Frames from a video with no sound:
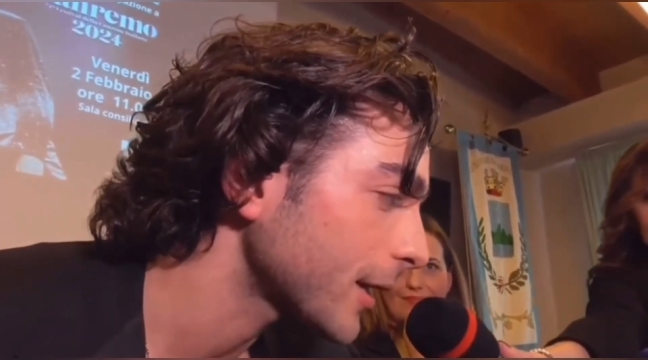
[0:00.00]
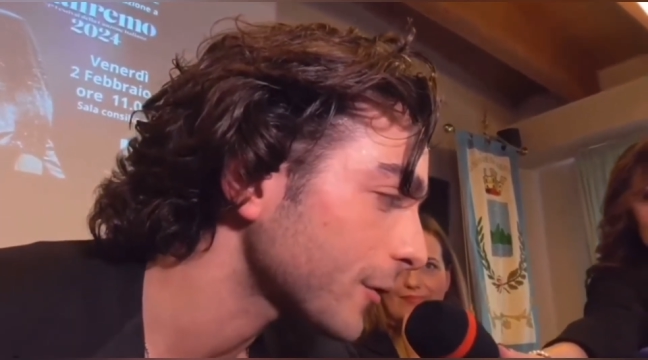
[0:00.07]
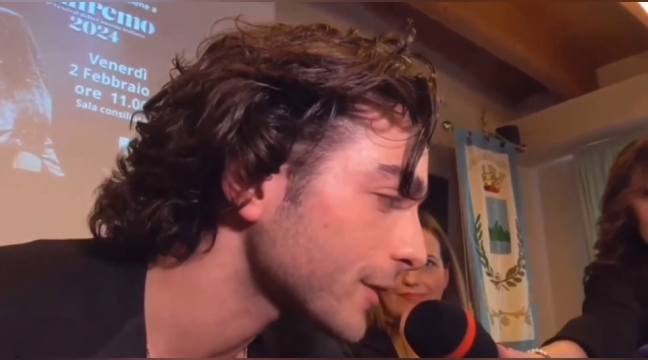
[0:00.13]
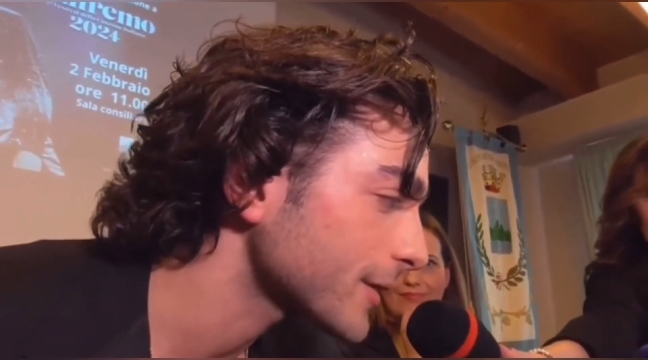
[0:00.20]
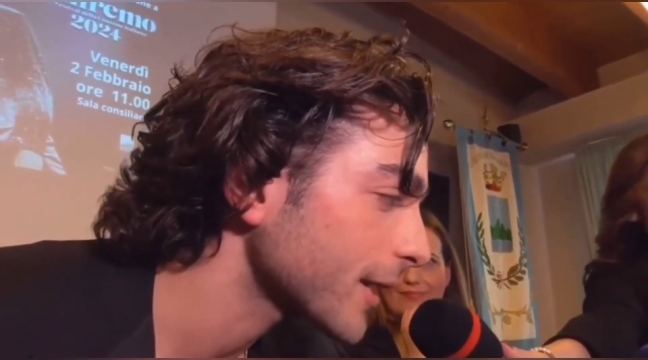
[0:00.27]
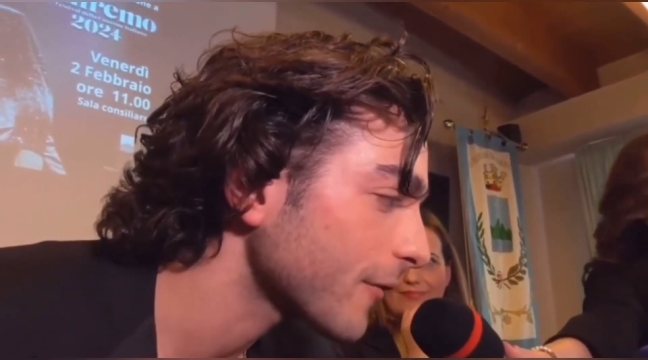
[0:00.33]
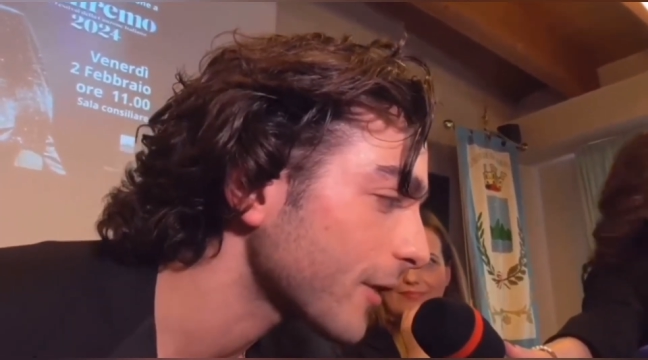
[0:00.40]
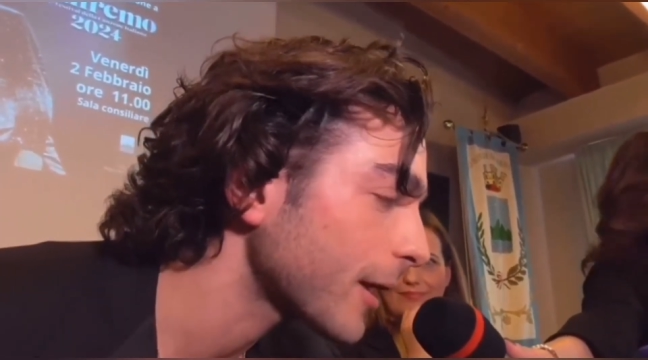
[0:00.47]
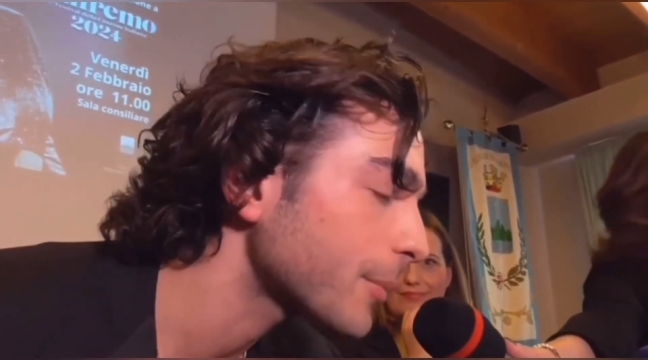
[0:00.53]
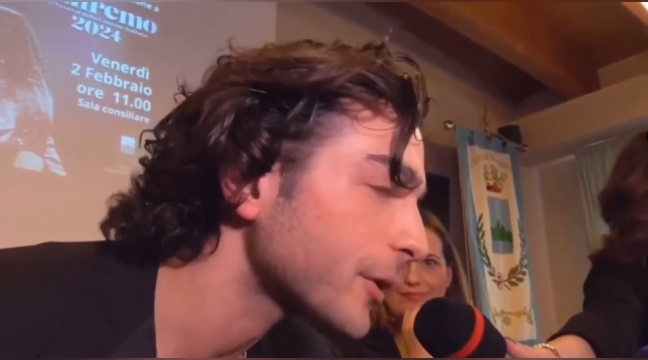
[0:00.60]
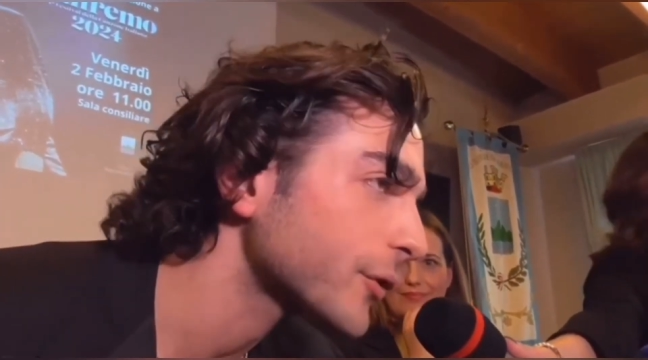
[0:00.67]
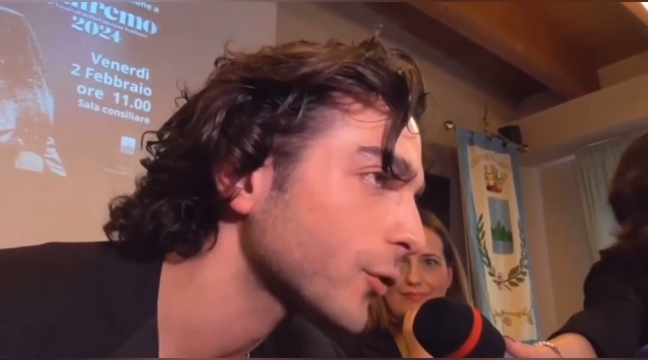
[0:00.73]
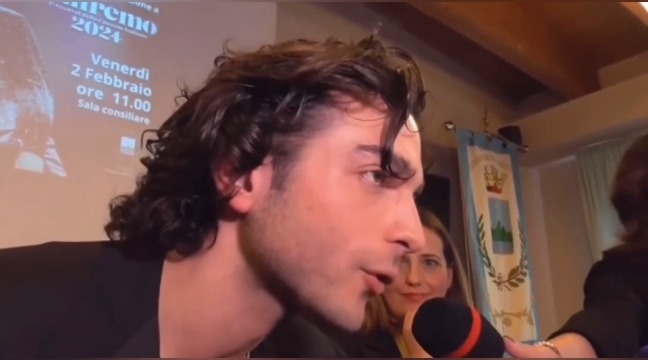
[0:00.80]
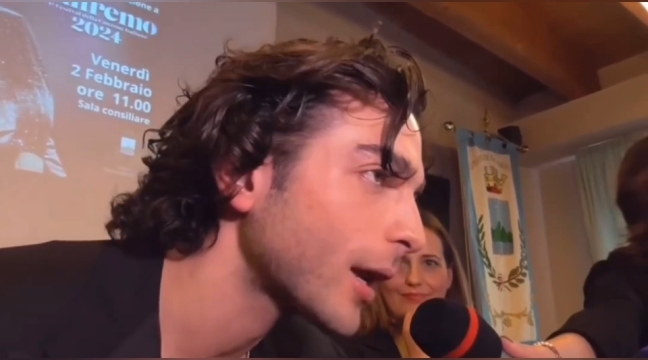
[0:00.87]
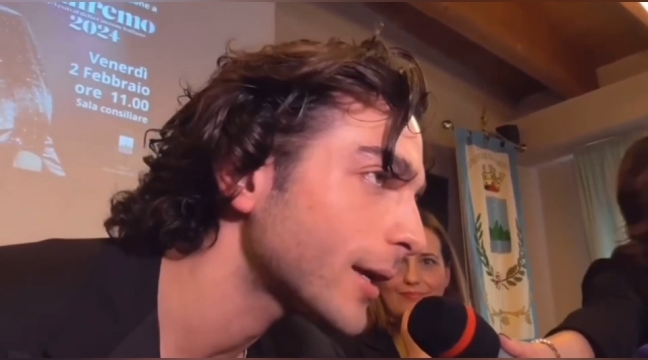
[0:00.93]
la nostra vera
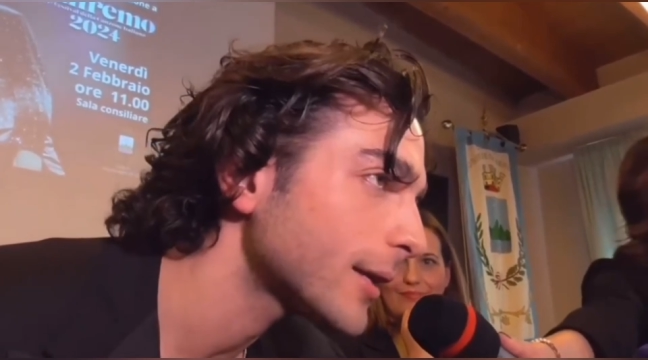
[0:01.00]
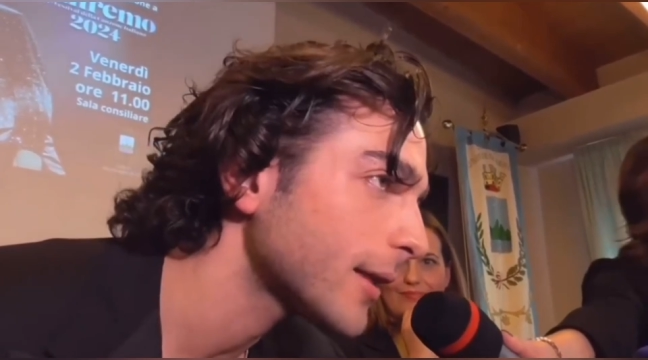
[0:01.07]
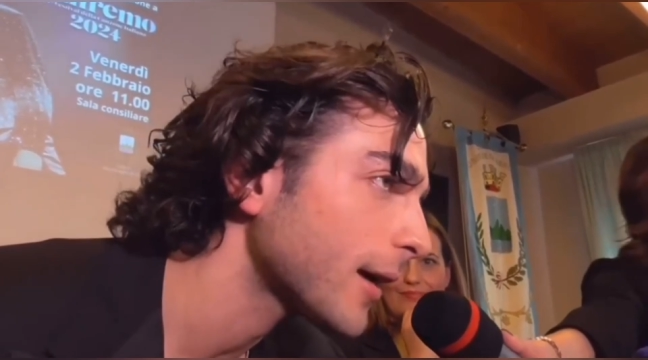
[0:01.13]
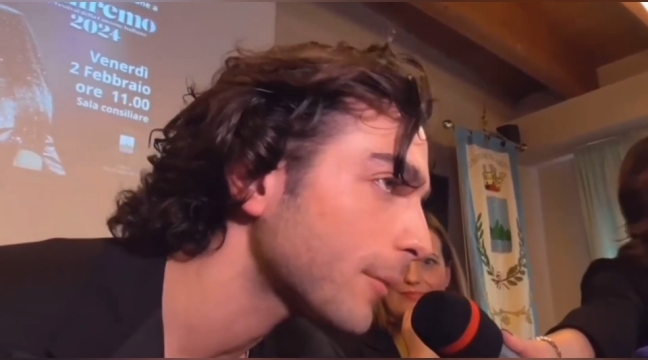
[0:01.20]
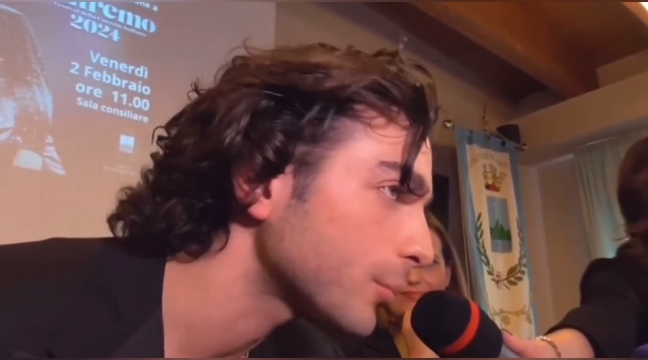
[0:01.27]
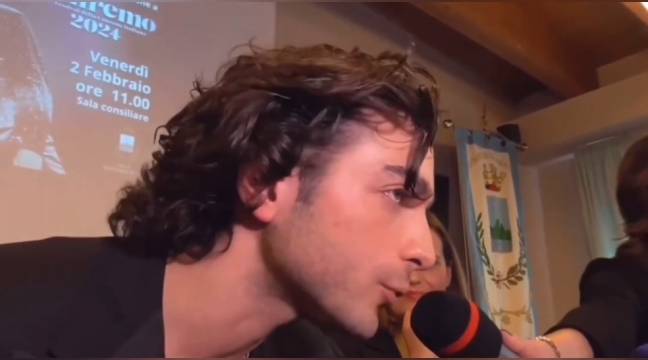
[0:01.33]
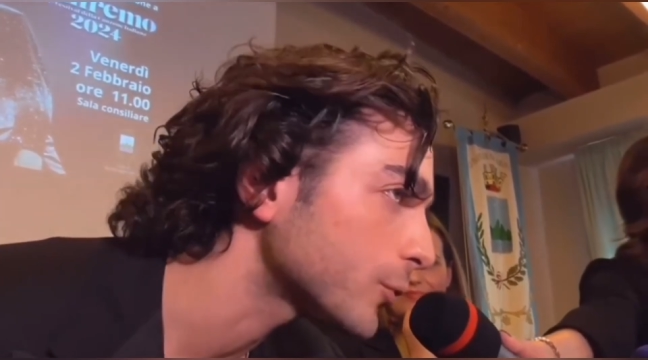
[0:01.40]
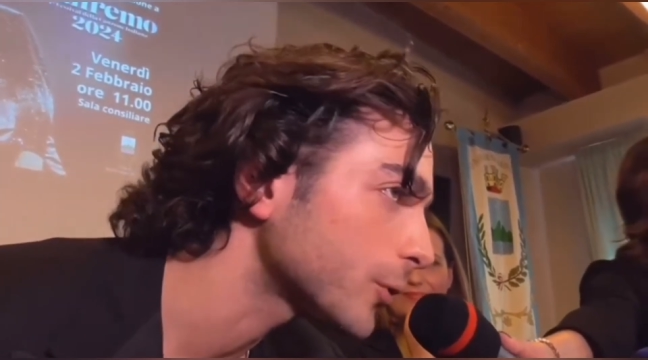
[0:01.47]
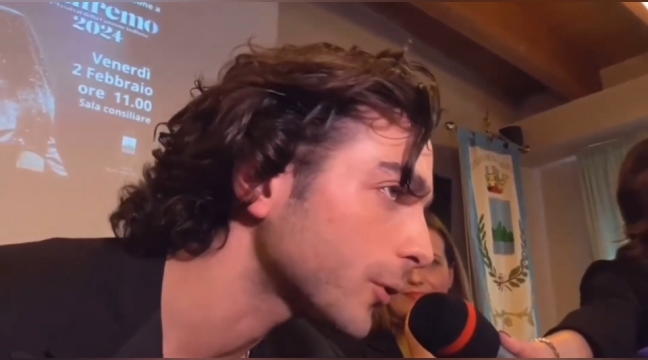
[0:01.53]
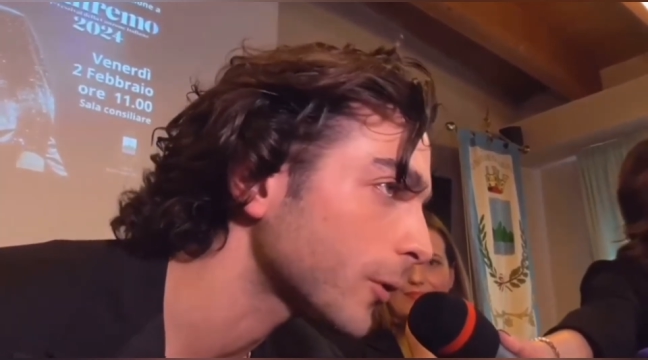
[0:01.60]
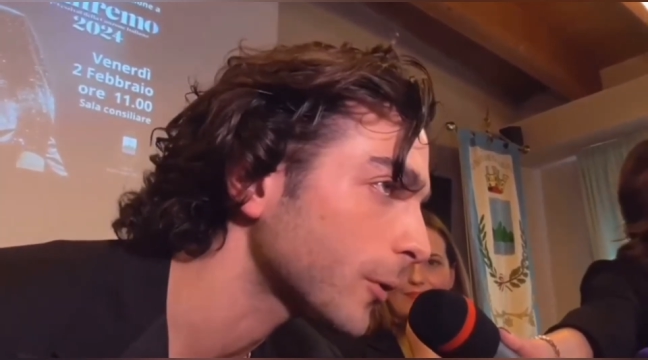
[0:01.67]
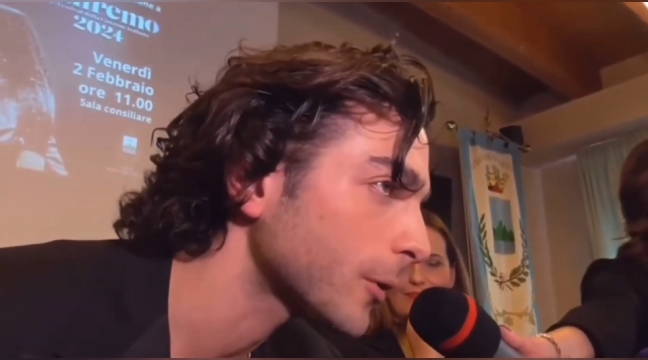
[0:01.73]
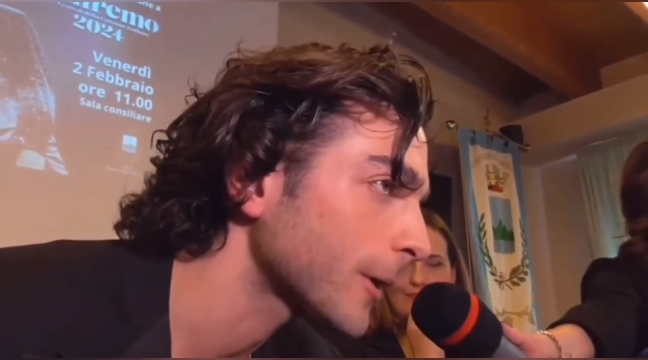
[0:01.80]
personalità appunto